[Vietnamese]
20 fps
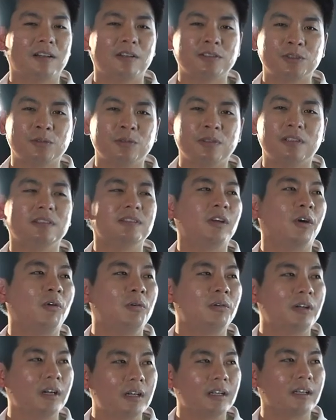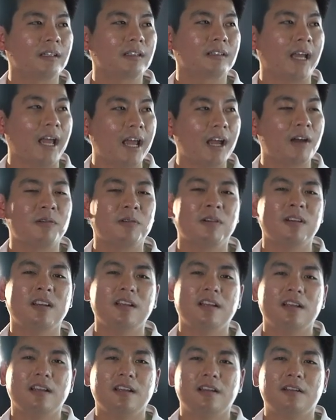có xu hướng thủ rất là cao. Ừ.